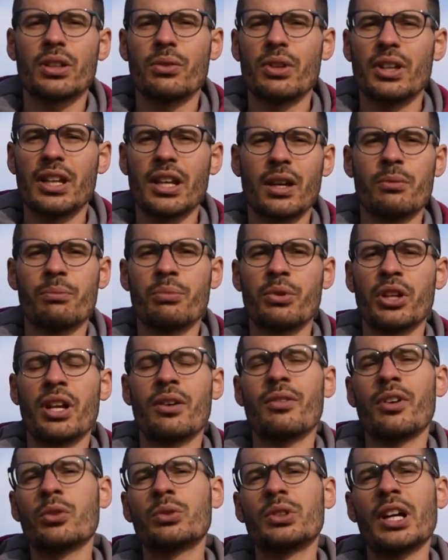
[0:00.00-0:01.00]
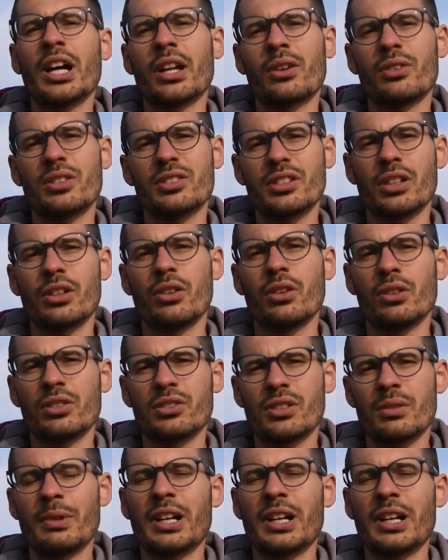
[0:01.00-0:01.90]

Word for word: quindi è un po' da valutare questa cosa.